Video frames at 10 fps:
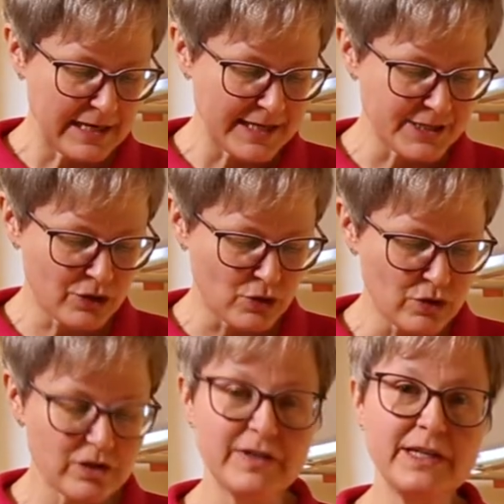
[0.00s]
leicht
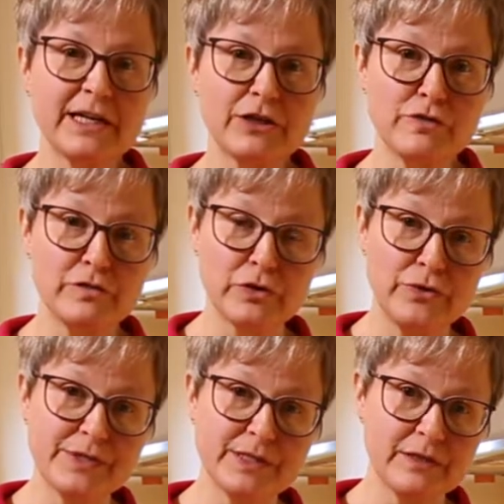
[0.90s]
kocht, wenn die
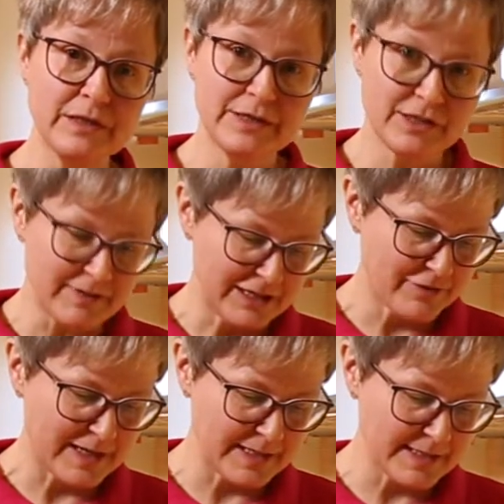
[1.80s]
Kartoffelklöße soweit
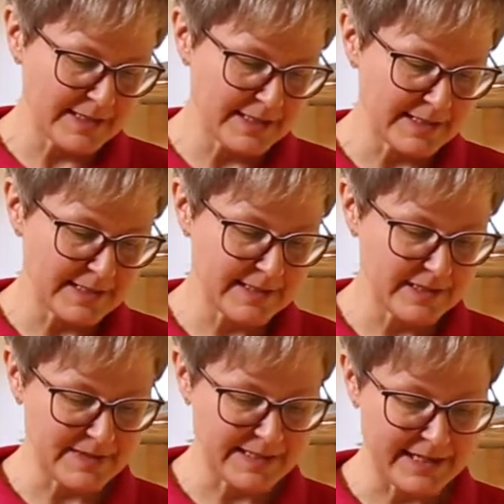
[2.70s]
fertig sind, dass ich sie
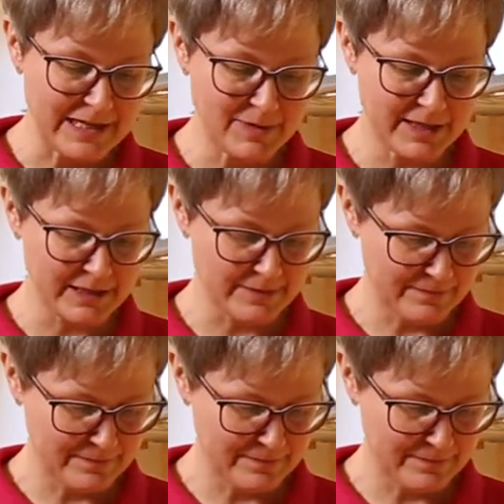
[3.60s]
ins Wasser geben kann.